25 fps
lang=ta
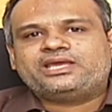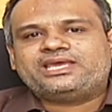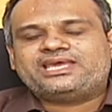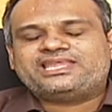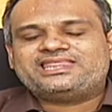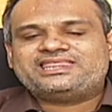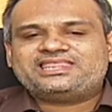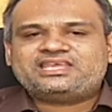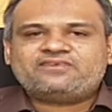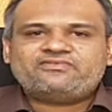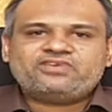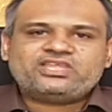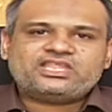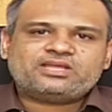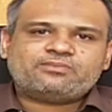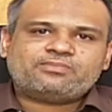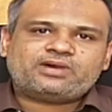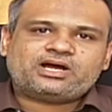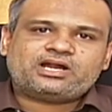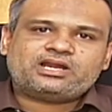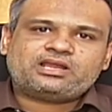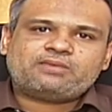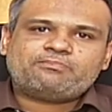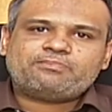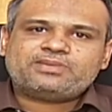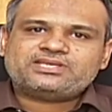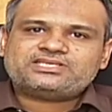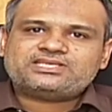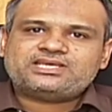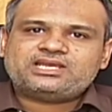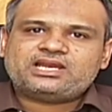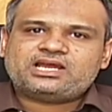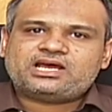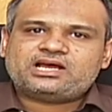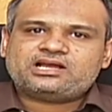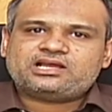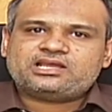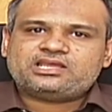எந்த விதமான
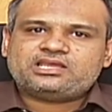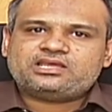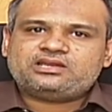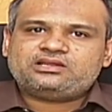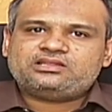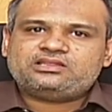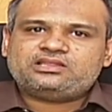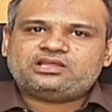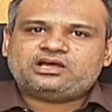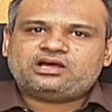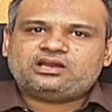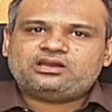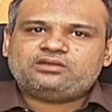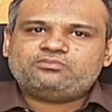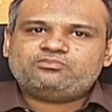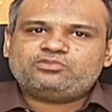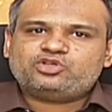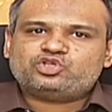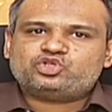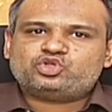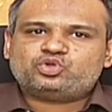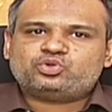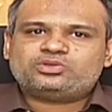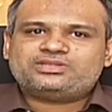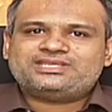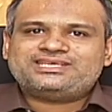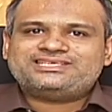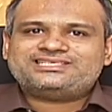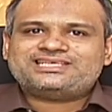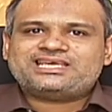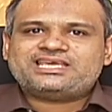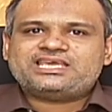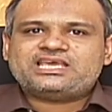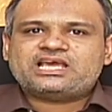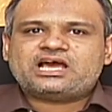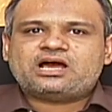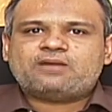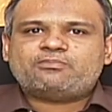பிசினாக இருந்தாலும் சுத்தி
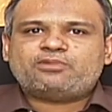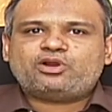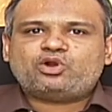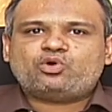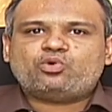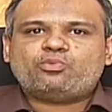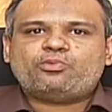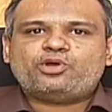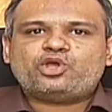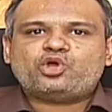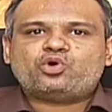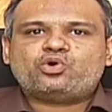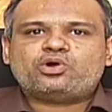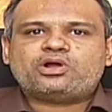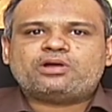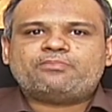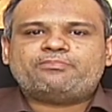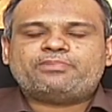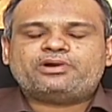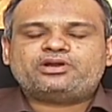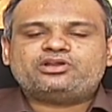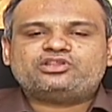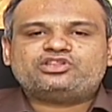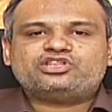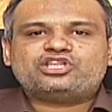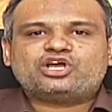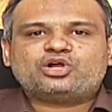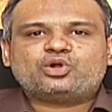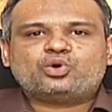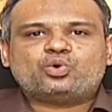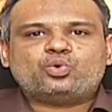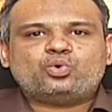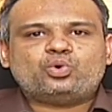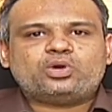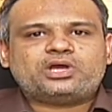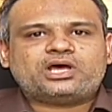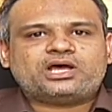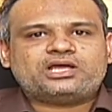செய்யாமல்
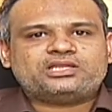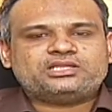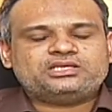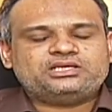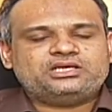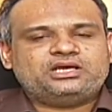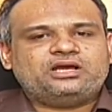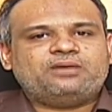உபயோகப்படுத்தக்கூடாது